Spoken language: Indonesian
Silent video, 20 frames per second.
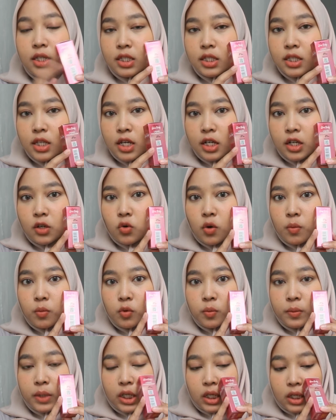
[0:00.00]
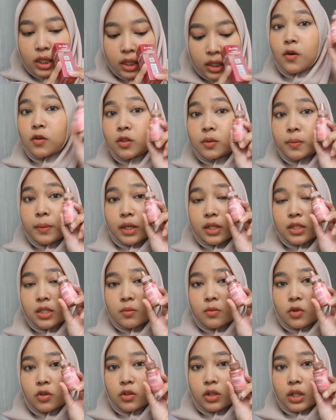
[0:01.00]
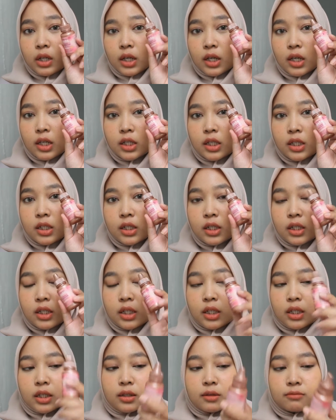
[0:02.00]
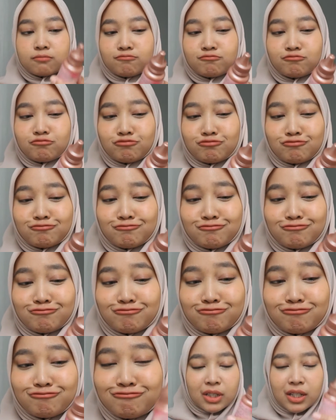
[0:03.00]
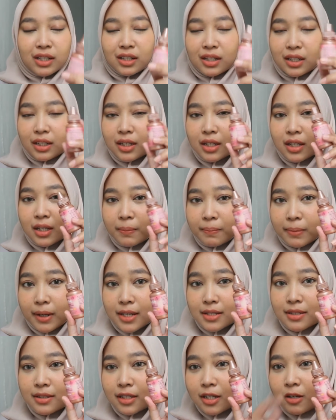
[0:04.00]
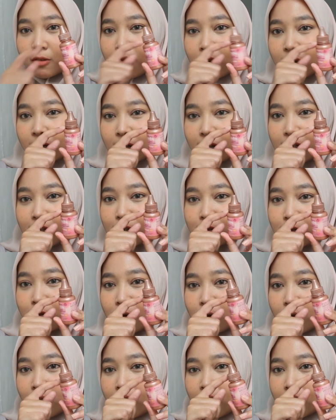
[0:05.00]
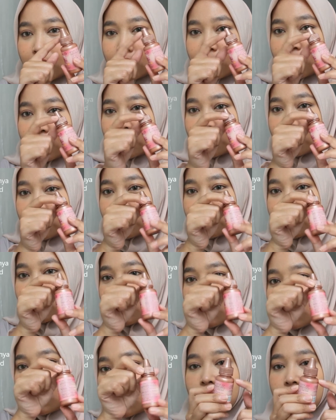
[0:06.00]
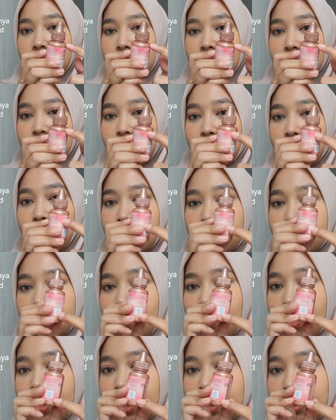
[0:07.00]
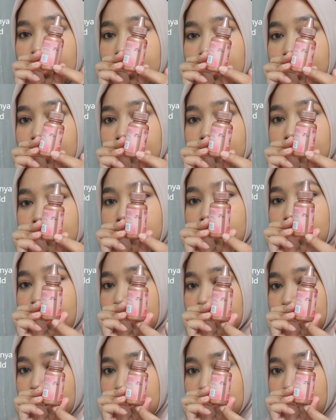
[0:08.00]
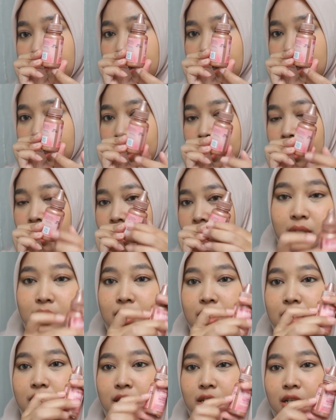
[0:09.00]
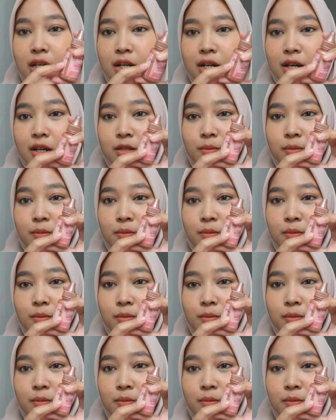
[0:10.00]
isinya ada 20 mili untuk packaging botolnya kayak gini hmm, ini dari plastik warnanya coklat gitu ini coklat solid gitu nggak transparan di sini ada